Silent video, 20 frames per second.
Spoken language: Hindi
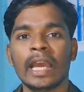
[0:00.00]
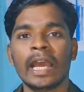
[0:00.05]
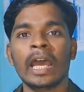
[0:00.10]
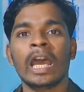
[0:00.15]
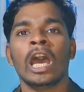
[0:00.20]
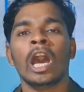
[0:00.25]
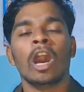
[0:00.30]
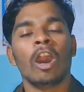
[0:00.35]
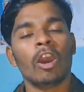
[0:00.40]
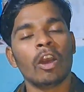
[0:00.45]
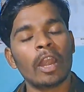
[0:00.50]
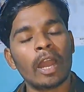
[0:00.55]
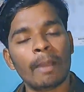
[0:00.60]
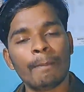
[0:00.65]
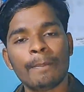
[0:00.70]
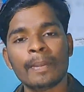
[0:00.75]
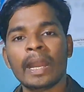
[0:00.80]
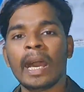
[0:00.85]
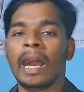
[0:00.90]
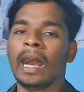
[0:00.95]
है और
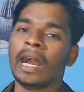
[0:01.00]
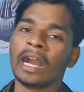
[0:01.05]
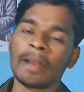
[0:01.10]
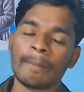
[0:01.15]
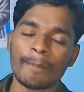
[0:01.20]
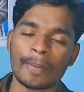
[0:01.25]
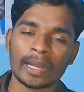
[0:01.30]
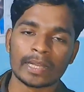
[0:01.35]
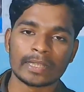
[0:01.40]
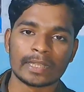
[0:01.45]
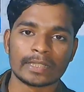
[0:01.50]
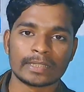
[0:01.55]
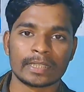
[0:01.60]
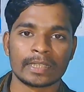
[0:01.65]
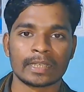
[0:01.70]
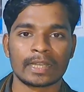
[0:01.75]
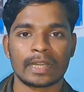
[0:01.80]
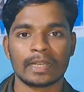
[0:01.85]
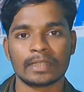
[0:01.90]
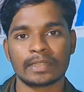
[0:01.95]
अपना अंग
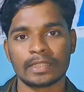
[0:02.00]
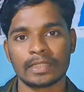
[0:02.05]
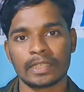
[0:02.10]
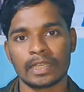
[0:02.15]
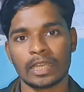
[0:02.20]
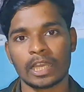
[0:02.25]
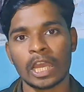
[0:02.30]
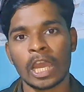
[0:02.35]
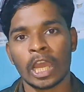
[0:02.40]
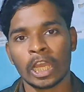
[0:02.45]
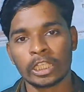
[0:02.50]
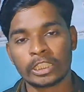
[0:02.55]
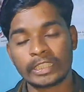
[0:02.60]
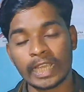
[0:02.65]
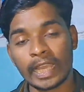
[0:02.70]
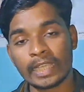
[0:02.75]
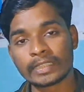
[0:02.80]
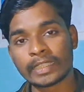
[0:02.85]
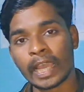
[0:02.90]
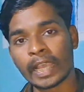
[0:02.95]
प्रदर्शन करती है
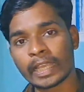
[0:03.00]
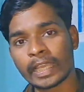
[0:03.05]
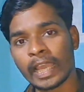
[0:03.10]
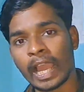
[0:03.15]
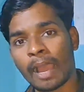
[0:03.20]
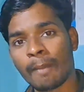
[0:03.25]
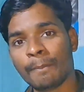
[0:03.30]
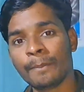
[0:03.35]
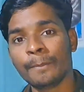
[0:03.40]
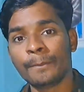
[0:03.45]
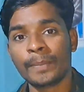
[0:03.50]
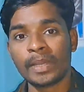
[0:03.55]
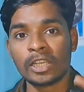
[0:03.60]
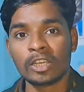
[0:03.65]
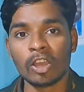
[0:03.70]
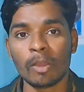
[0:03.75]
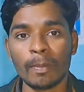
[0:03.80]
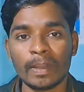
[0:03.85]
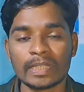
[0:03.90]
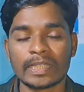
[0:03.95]
जैसा कि आप
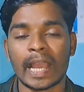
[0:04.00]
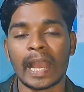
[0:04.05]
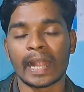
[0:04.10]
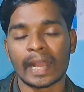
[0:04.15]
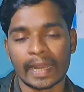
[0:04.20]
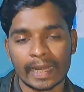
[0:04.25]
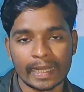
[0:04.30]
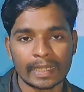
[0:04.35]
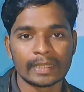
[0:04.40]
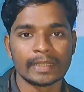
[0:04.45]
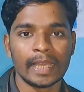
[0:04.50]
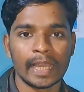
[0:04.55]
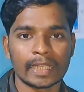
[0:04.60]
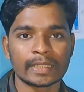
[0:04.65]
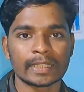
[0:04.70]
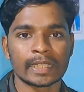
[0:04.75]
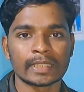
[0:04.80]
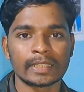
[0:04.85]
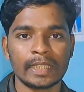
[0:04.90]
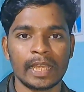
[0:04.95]
वीडियो में जा कर के देख
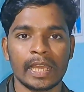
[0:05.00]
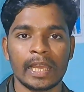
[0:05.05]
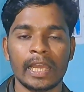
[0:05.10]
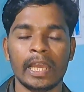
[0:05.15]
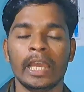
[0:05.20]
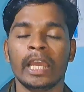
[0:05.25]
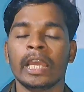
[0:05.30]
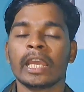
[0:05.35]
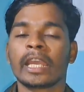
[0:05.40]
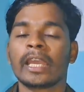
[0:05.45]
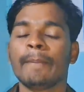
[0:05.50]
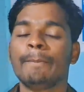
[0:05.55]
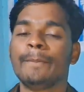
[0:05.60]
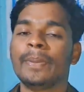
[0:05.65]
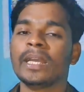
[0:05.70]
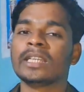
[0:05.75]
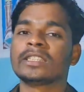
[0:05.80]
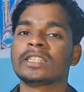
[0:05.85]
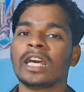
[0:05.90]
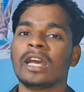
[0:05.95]
सकते हैं कि
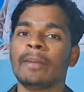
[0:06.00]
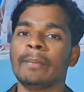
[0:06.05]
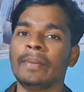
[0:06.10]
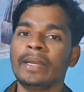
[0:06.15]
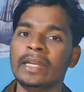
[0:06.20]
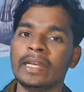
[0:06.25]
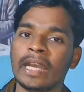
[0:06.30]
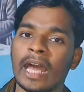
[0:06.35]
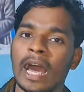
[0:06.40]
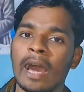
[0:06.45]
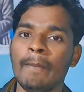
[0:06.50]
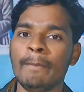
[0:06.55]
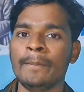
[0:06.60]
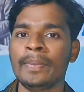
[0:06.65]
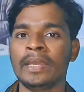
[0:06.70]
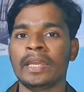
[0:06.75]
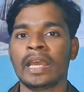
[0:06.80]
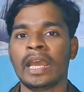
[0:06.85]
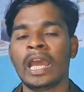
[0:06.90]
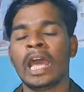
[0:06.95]
बेशर्मी नाम
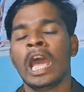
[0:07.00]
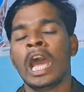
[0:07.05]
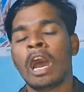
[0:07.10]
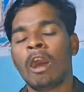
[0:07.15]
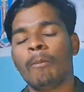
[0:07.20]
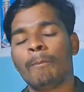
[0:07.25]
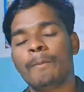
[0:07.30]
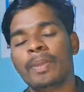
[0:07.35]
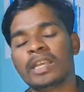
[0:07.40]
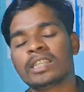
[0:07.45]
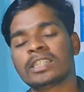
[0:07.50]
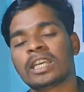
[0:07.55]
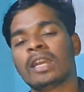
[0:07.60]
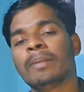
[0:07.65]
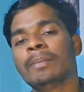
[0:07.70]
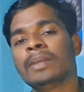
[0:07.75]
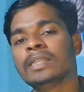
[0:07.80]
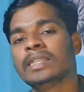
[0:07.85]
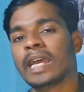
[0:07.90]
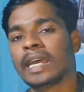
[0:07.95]
भी है और
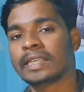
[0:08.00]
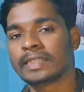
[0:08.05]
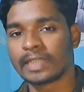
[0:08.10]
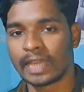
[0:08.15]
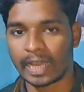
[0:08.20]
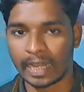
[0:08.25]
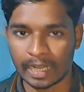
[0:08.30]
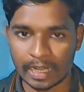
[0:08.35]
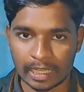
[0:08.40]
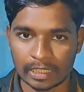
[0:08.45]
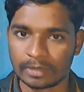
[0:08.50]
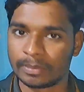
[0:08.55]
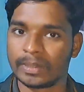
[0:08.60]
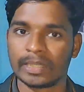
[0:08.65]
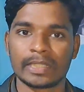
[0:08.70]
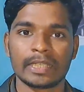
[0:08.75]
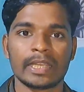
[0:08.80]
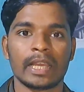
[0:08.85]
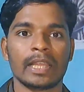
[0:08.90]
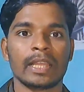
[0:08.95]
बेशर्मी जैसे हरकत
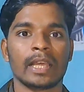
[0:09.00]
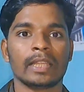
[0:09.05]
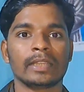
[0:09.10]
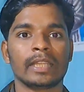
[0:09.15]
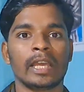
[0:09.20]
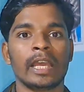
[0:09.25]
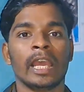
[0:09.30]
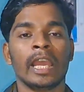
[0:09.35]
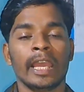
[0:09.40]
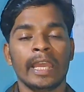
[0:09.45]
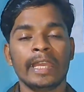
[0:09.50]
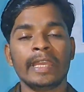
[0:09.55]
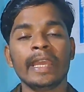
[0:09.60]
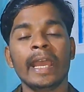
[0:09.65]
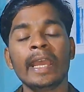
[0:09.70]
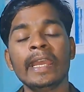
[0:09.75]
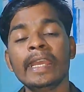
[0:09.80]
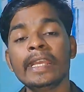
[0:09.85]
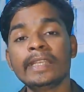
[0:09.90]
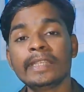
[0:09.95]
भी किया जाता है
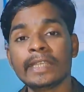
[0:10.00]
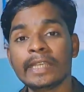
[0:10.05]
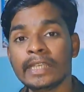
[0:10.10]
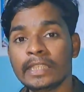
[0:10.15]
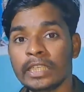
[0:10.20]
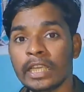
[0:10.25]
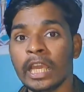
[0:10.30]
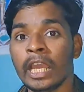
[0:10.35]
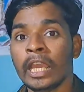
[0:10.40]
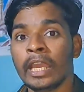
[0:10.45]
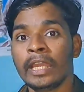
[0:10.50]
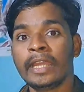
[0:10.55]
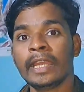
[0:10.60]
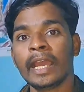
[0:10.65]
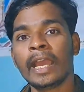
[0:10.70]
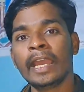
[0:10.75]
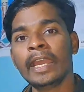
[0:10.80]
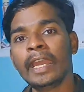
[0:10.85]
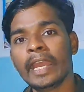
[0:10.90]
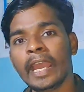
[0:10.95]
यही चीज़
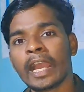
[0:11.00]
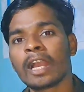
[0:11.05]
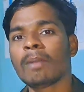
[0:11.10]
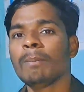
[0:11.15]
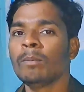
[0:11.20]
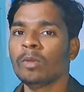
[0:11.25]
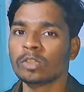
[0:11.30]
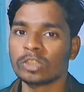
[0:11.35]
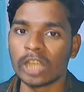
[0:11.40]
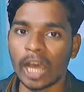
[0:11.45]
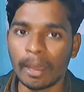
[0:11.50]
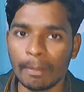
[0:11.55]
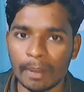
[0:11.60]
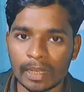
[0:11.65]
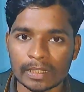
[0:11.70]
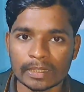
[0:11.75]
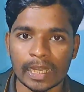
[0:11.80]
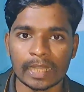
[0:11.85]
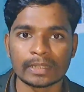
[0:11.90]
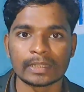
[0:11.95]
यही एक मुद्दा
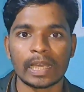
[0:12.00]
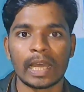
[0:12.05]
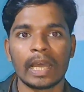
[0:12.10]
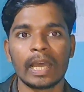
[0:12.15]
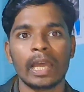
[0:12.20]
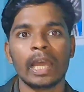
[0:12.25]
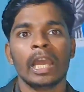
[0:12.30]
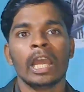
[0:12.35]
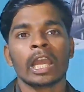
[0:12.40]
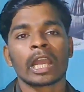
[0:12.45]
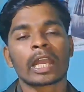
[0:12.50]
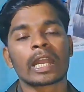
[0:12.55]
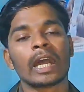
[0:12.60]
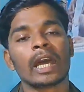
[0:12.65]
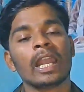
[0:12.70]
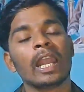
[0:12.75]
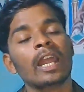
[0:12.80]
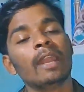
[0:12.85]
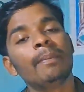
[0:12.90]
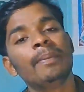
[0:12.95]
बन जाता है
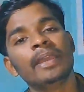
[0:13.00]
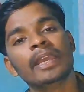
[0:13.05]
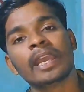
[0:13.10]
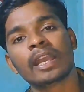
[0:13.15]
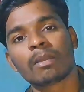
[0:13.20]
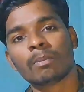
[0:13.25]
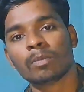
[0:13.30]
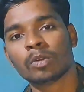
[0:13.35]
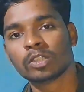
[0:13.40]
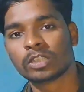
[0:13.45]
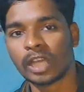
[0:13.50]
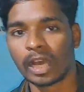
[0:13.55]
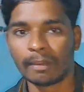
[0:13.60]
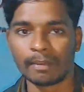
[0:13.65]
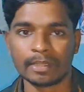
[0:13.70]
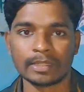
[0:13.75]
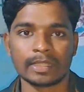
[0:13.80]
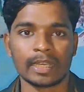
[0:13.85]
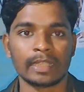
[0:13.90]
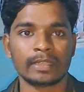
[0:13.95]
कलर भी एक मुद्दा
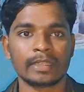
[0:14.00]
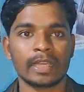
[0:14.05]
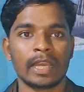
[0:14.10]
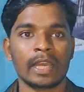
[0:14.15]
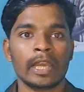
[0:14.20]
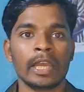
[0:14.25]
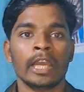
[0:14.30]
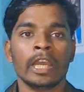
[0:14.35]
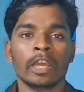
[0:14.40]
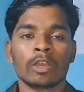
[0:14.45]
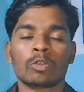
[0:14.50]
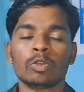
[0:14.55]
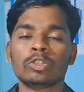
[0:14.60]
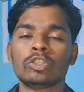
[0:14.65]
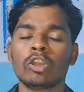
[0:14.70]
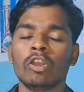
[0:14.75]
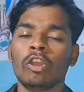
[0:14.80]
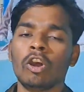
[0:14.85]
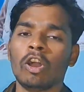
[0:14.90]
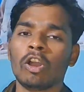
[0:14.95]
बन जाता है
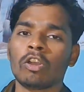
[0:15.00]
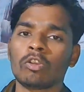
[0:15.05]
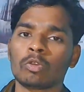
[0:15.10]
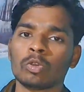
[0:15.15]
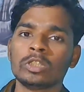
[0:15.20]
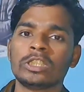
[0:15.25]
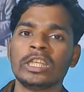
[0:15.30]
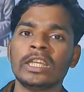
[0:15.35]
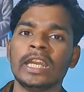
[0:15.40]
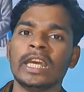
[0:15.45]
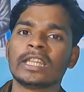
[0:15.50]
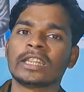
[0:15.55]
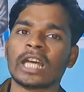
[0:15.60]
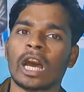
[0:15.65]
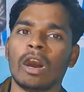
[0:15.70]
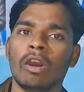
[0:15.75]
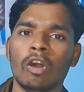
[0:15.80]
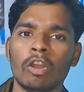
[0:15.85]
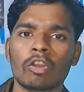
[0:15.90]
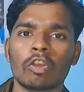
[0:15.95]
कुछ लोग कुछ
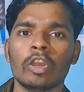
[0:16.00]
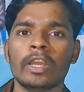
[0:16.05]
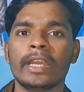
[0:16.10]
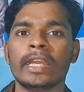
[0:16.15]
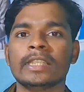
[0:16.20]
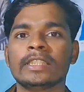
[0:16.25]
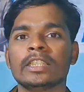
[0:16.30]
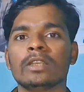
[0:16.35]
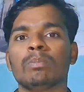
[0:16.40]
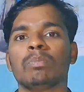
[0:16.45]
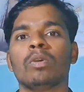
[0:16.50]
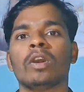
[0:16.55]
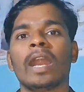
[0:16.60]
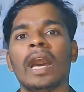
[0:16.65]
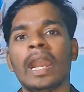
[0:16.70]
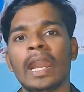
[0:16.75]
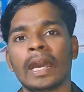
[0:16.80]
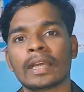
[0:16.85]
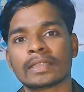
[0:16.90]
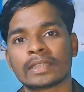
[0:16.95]
नेता चाहो को ये चीज़
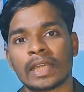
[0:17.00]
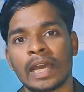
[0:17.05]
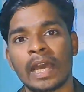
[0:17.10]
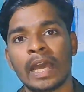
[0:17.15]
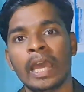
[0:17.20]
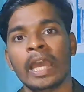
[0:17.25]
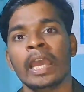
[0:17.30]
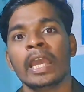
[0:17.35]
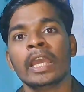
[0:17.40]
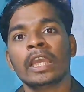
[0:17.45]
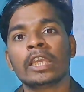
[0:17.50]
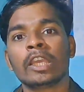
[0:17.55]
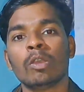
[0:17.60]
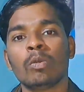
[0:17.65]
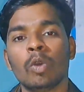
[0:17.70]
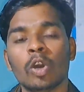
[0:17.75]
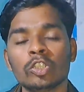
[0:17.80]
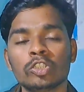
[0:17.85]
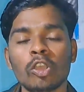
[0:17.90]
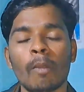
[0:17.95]
बुरा लगता है कि
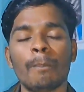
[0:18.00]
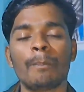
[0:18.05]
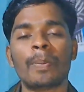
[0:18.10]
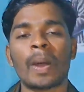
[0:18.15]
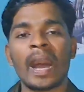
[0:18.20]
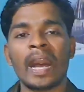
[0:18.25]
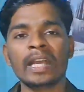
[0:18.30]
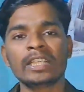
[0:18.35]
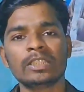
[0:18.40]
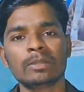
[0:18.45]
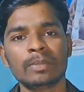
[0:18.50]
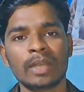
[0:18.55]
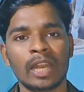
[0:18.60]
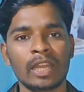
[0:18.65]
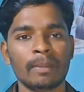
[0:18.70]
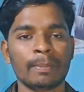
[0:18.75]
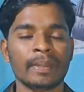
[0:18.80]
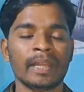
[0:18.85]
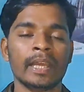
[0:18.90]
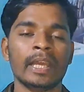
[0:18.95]
वो जो पाँच
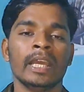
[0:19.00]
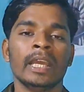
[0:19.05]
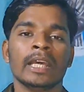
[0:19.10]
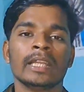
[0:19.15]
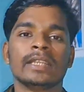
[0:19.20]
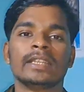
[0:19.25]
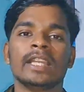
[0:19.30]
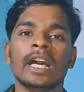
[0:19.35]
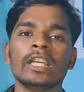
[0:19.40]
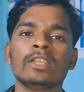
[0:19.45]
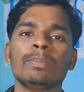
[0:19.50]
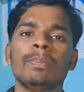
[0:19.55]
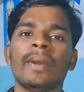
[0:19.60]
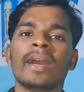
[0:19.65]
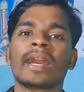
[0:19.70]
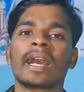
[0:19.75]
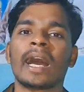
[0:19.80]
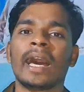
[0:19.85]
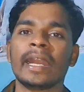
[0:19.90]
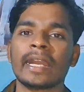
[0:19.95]
मिनट में दस
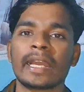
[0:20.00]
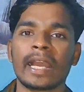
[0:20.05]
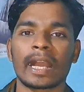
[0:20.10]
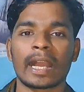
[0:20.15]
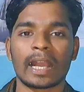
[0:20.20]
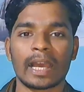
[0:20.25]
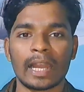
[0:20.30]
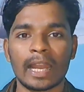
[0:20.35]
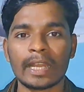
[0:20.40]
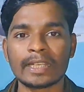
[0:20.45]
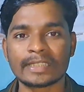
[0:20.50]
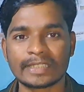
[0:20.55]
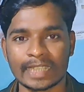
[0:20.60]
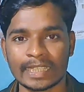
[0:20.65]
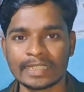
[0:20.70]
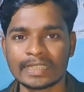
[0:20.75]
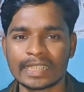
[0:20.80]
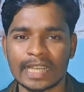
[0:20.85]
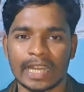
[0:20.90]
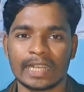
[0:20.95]
प्रकार के कलर
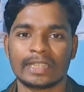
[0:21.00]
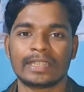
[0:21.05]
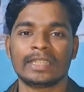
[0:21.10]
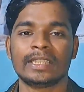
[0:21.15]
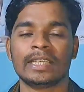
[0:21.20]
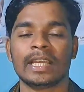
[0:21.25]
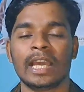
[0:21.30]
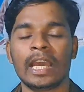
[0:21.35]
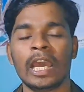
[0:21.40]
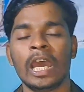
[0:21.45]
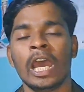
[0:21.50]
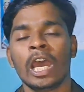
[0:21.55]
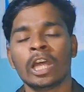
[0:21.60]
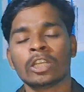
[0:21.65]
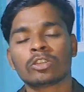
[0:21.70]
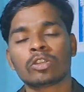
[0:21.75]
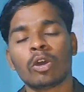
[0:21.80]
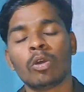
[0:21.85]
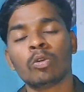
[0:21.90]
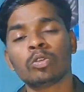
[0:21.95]
चेंज करती है
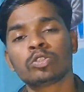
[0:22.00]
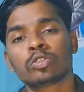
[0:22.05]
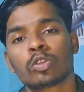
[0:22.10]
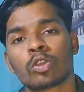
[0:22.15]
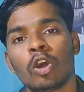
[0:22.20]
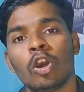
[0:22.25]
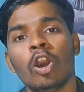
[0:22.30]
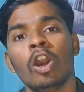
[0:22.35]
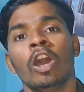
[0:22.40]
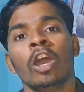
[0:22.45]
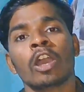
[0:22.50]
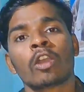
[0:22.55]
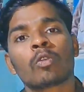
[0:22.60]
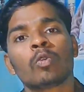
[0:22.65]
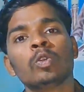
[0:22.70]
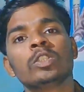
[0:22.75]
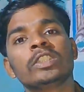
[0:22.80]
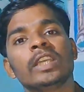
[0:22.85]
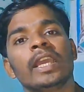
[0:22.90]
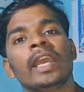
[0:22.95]
तो उसको
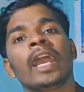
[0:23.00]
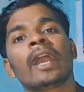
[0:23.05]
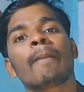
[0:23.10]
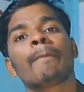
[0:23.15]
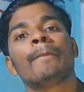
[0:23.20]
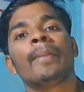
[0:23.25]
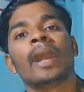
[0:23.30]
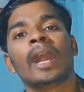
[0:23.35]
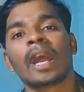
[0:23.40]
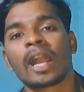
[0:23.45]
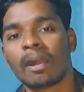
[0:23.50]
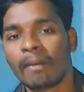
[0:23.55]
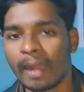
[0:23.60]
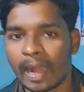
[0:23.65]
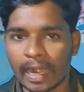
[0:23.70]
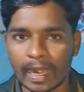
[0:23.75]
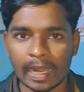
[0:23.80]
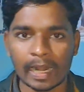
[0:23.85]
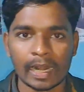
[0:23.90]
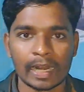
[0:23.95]
कुछ एक
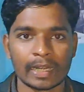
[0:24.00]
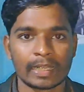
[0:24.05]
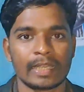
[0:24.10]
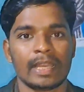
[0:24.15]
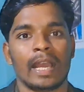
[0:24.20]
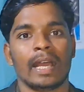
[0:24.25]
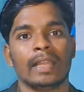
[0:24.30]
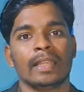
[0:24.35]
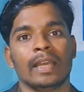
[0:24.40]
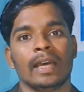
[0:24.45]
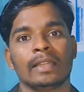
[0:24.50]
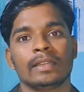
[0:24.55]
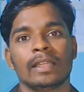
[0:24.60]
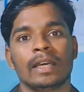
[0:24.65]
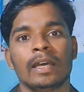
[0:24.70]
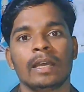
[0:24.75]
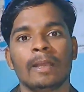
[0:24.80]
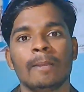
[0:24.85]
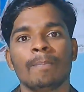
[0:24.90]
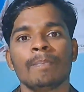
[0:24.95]
भगवा कलर किया
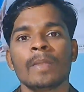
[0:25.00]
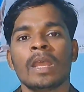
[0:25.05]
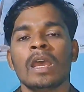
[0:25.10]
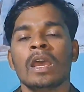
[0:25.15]
जाता है